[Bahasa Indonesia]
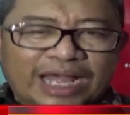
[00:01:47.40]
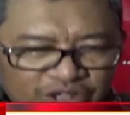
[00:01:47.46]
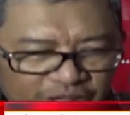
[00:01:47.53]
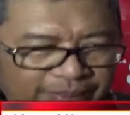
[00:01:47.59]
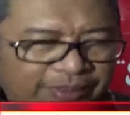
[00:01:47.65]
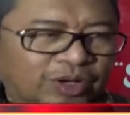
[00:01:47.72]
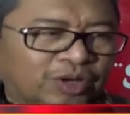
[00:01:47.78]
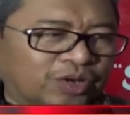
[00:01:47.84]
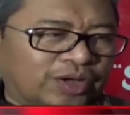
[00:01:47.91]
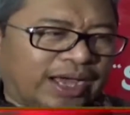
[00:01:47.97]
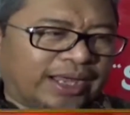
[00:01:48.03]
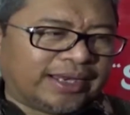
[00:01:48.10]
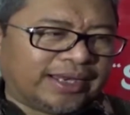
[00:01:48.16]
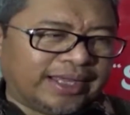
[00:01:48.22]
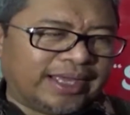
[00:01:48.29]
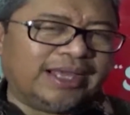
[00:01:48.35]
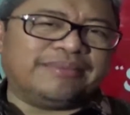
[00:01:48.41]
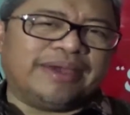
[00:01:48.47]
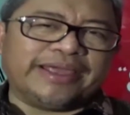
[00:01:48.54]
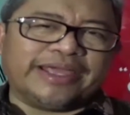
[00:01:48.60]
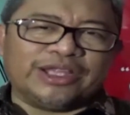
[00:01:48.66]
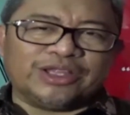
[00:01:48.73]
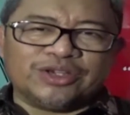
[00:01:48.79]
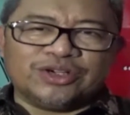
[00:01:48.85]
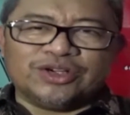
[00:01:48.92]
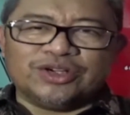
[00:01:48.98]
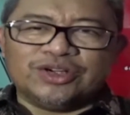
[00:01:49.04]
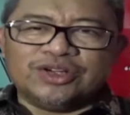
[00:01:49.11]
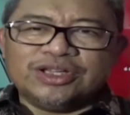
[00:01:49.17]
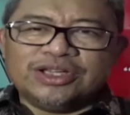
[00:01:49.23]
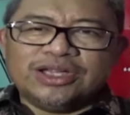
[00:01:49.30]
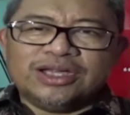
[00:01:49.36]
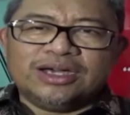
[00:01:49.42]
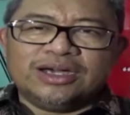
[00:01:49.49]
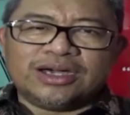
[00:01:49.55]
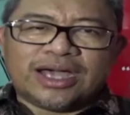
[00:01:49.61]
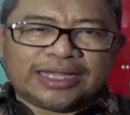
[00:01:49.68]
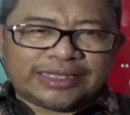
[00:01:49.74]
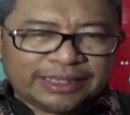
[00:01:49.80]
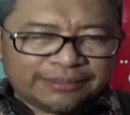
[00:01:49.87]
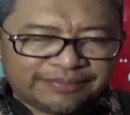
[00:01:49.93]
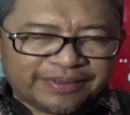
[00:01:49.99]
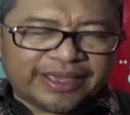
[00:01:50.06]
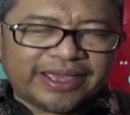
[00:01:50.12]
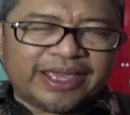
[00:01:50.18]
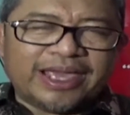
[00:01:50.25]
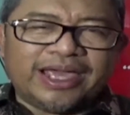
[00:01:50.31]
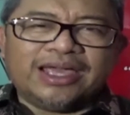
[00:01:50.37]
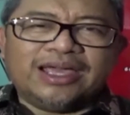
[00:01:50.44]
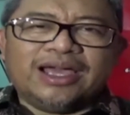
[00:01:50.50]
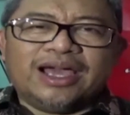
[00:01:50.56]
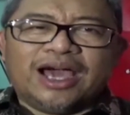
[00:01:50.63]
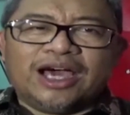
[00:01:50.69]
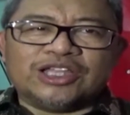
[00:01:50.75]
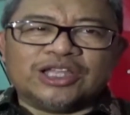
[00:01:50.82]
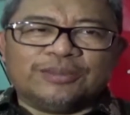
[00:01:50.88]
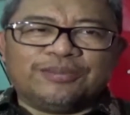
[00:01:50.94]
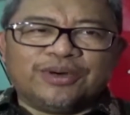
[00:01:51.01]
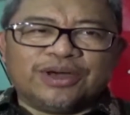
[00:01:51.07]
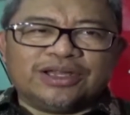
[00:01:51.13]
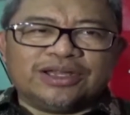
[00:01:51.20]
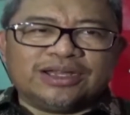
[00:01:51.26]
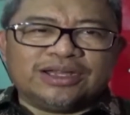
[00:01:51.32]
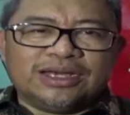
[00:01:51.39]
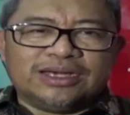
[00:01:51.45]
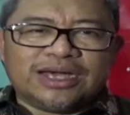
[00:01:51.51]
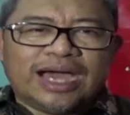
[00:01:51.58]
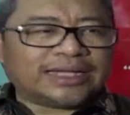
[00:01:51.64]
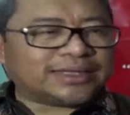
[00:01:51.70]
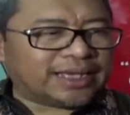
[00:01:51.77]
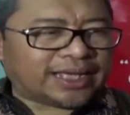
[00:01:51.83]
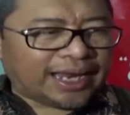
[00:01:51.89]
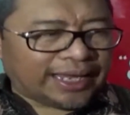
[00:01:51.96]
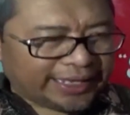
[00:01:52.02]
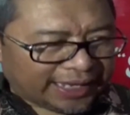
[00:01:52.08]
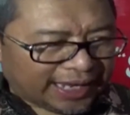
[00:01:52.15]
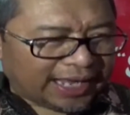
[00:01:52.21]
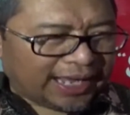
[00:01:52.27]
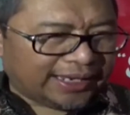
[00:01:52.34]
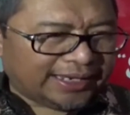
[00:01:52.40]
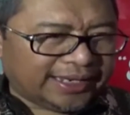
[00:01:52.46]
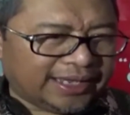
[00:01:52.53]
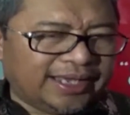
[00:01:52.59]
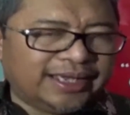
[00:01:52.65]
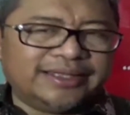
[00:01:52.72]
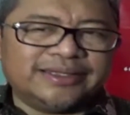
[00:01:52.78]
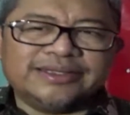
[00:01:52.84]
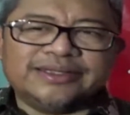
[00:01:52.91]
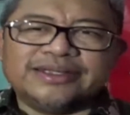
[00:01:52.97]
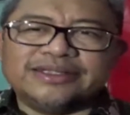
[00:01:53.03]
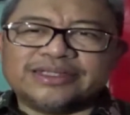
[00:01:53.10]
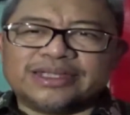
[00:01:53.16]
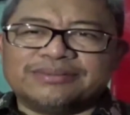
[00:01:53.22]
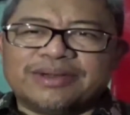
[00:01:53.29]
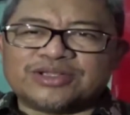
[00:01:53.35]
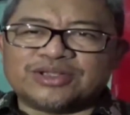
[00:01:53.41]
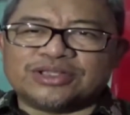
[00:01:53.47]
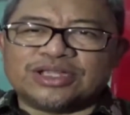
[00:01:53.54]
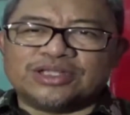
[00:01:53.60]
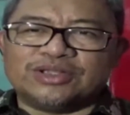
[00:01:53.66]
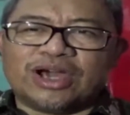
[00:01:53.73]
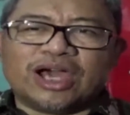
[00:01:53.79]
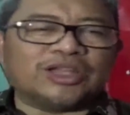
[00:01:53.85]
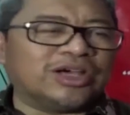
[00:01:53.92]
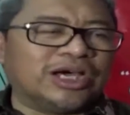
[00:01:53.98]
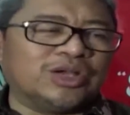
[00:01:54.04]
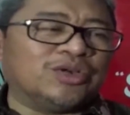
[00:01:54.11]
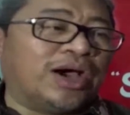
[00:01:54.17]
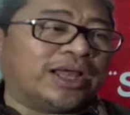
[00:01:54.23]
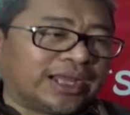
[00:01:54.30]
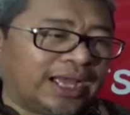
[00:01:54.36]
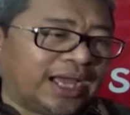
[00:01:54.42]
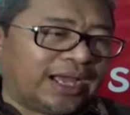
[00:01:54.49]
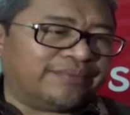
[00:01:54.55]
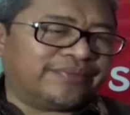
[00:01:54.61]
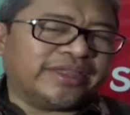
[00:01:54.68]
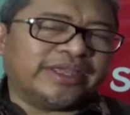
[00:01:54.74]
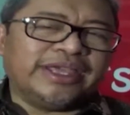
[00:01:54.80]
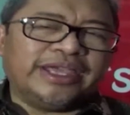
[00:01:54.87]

kartu kependudukan ya, baik itu uh, eh, KTP ataupun uh, akte kelahiran ya, termasuk tentu kartu keluarga.